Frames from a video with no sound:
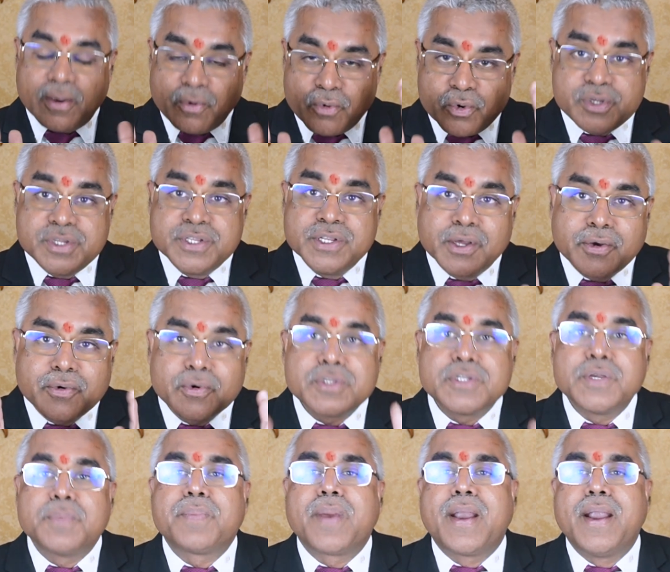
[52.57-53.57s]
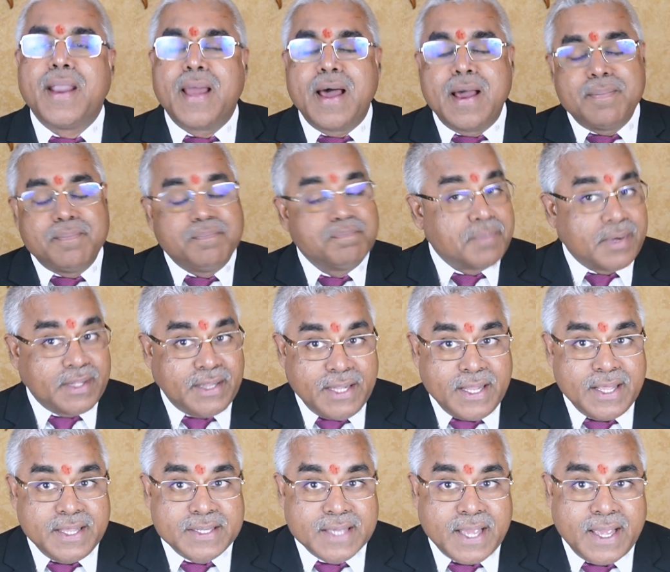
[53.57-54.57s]
कुछ न कुछ परिणाम
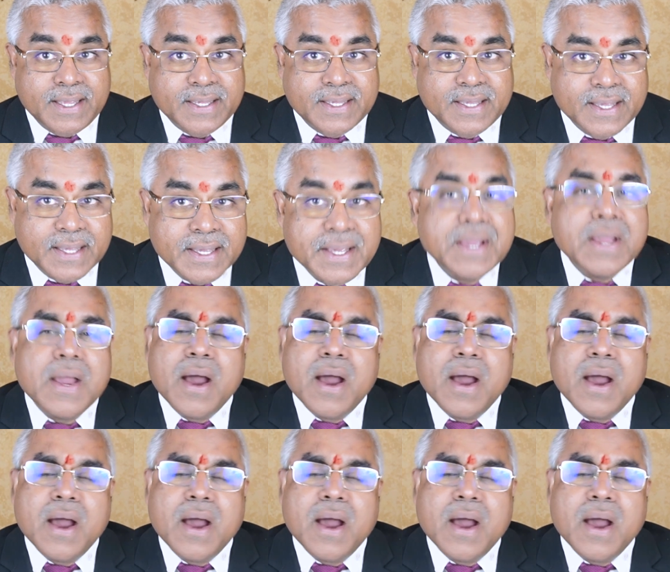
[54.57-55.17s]
बदले जाएंगे